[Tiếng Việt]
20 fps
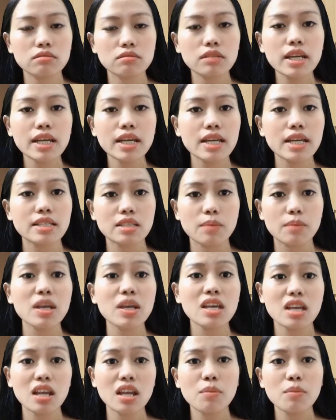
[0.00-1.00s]
ích kỷ chỉ biết
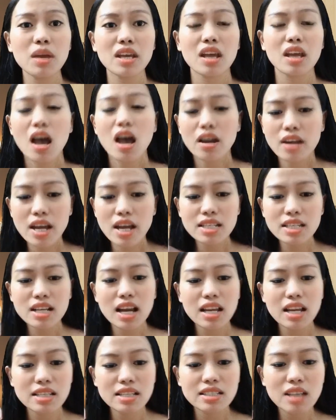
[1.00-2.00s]
nghĩ đến mình đấy chính
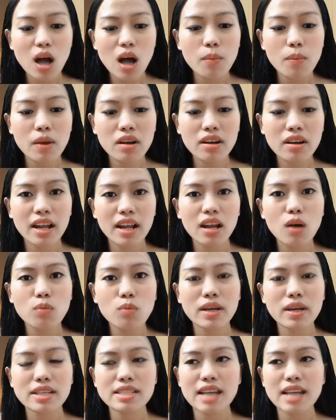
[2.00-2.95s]
là lý do mà người đàn ông này